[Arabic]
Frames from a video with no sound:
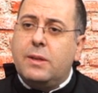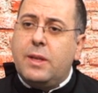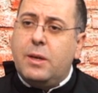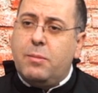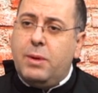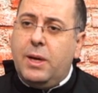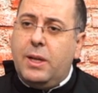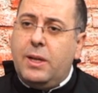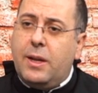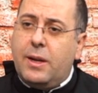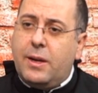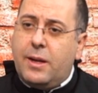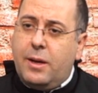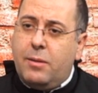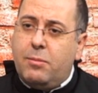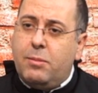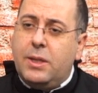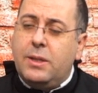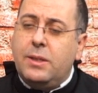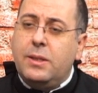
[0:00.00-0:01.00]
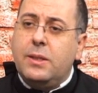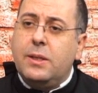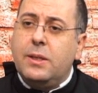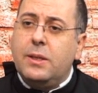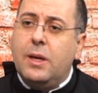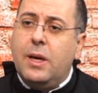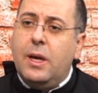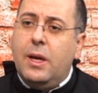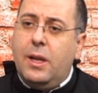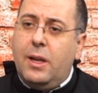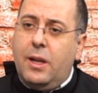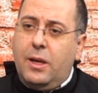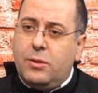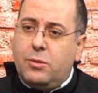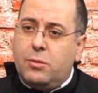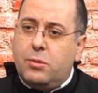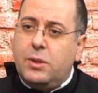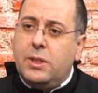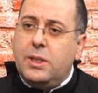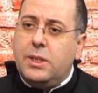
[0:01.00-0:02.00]
التابع للرهبانية
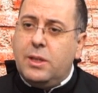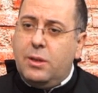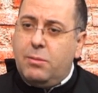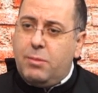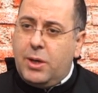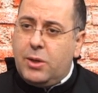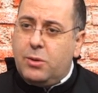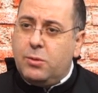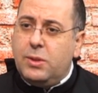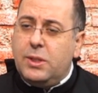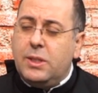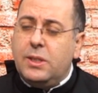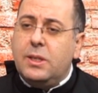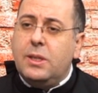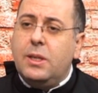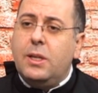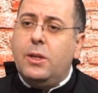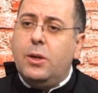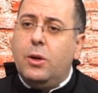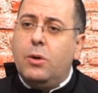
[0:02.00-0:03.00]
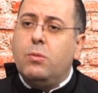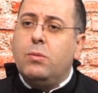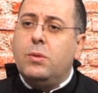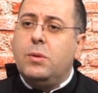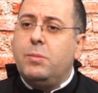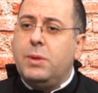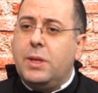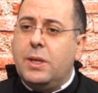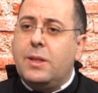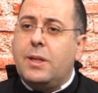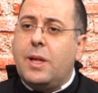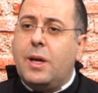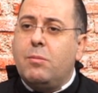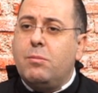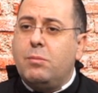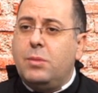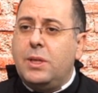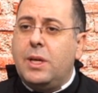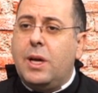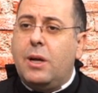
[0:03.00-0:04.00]
الأنطونية المارونية اللي هو
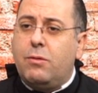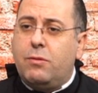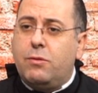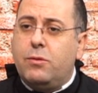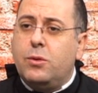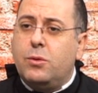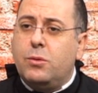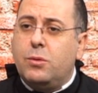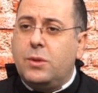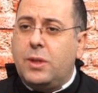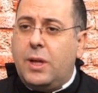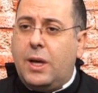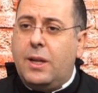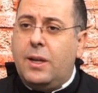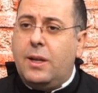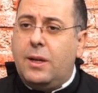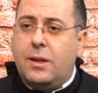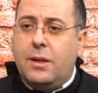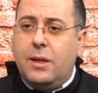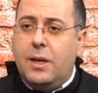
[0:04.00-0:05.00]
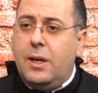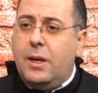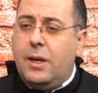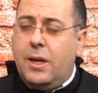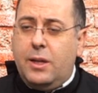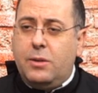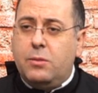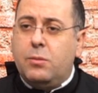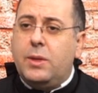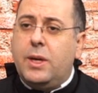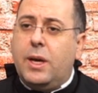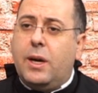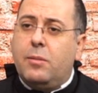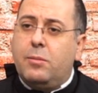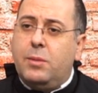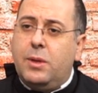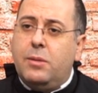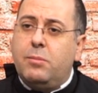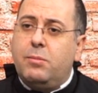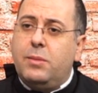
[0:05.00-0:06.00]
بيهتم بالفنون على أنواعها
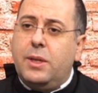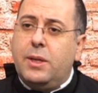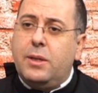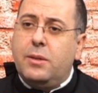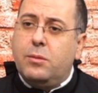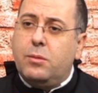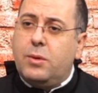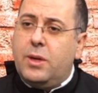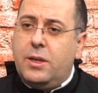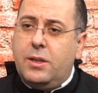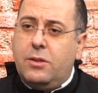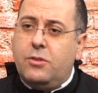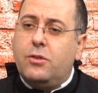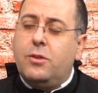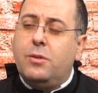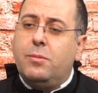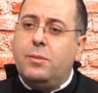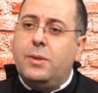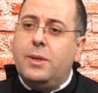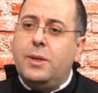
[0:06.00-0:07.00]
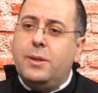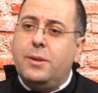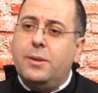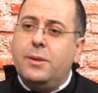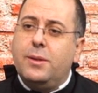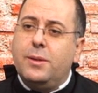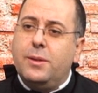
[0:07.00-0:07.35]
بلبنان وخارج لبنان